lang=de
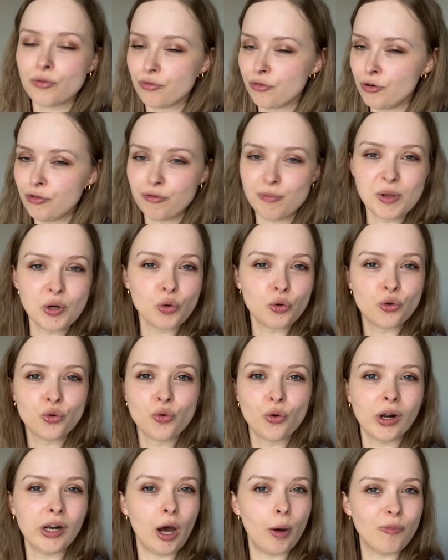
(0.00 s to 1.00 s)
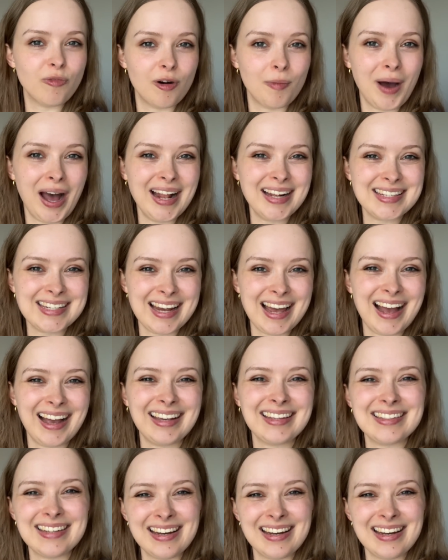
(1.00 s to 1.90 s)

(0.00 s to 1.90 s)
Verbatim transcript: fünf Minuten Urlaub vom Alltag,